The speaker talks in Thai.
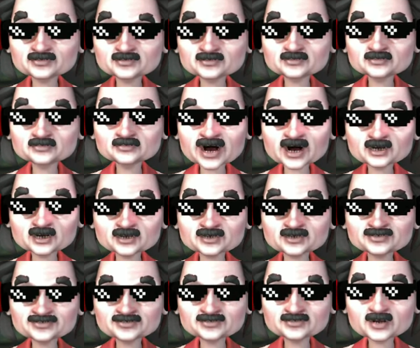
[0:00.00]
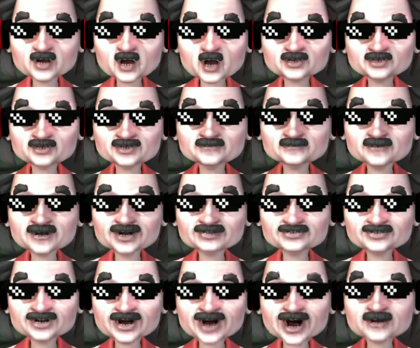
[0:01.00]
มาคูสิบกับอี
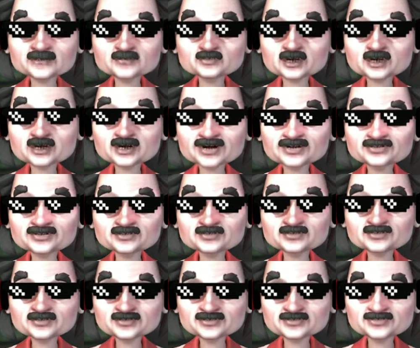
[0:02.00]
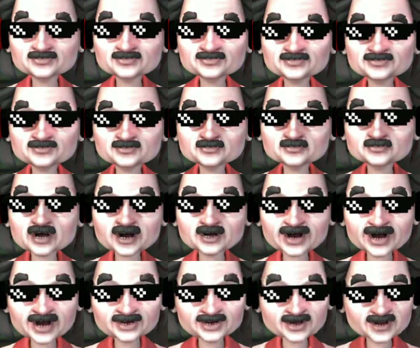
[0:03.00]
ก้าหมุนนะ มัน
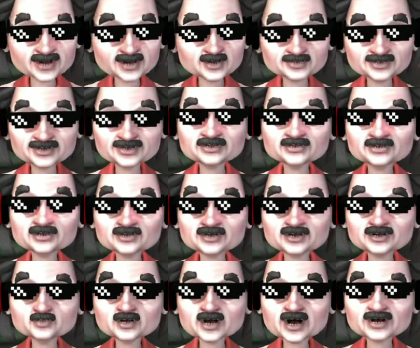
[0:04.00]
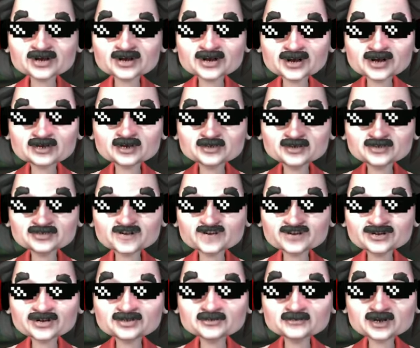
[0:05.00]
น่าจะต้องมีบิ๊กบินอยู่แล้วแหละเองมาตร
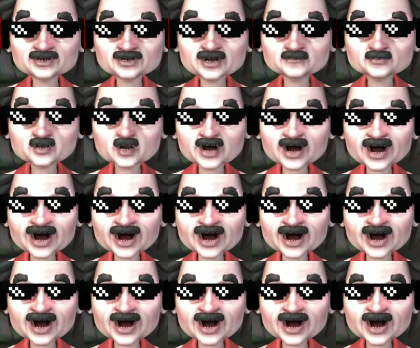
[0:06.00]
ฐานมันนะ เพราะว่า